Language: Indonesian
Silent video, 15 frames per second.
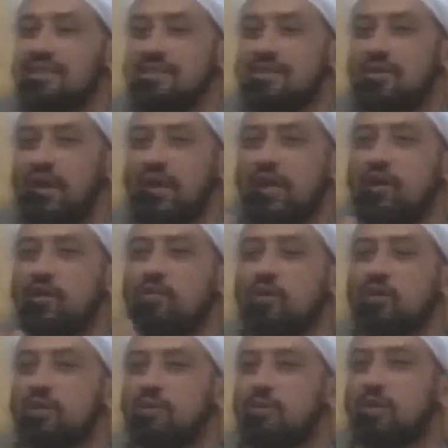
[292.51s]
Kurangi kumpul
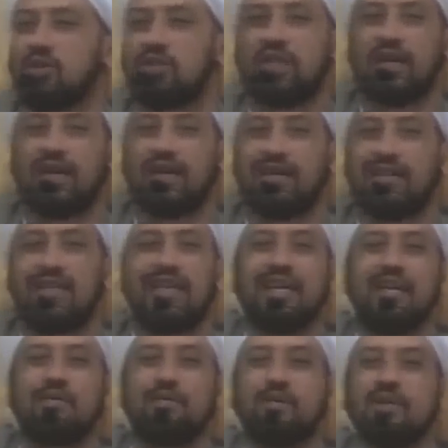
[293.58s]
sama manusia.
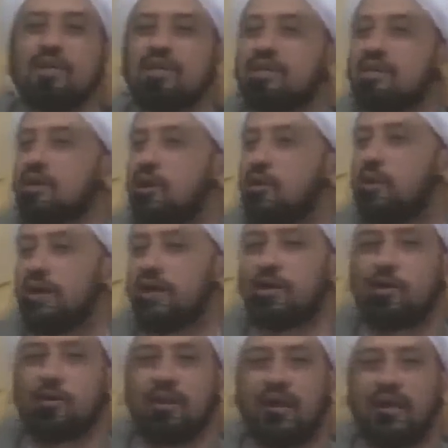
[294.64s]
Ini, ini keluar dari
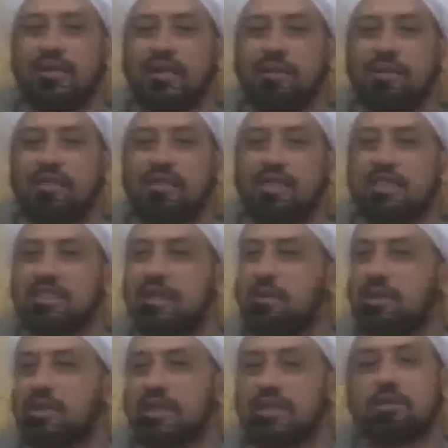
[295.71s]
rumah hadir majelis, setelah
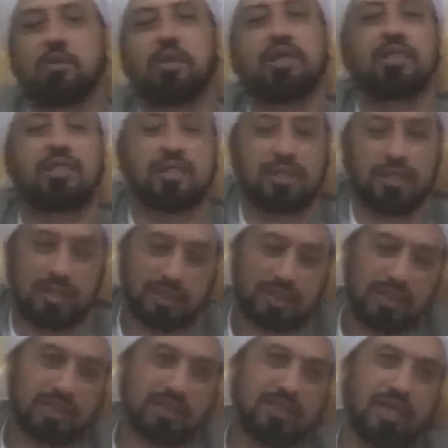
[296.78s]
majelis wis.
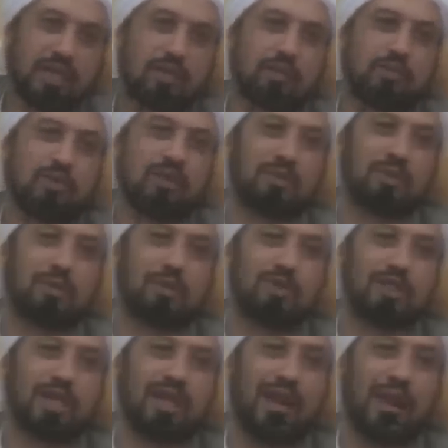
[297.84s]
Jangan kumpul sama
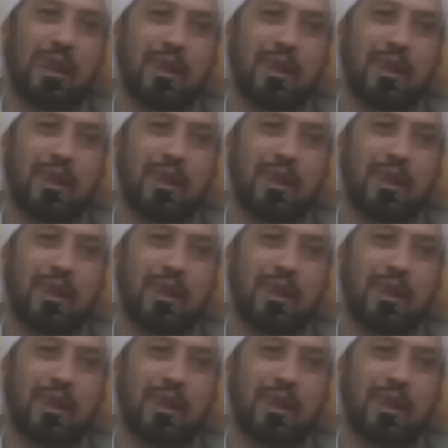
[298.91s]
manusia dah.